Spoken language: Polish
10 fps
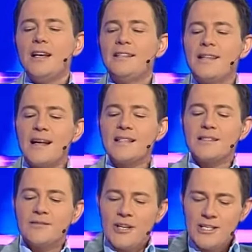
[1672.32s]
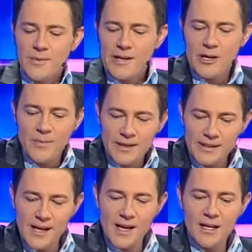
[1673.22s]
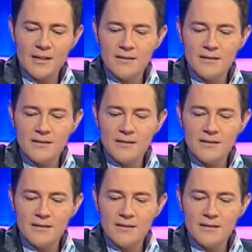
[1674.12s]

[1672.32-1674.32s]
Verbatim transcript: I teraz to jest moja koperta.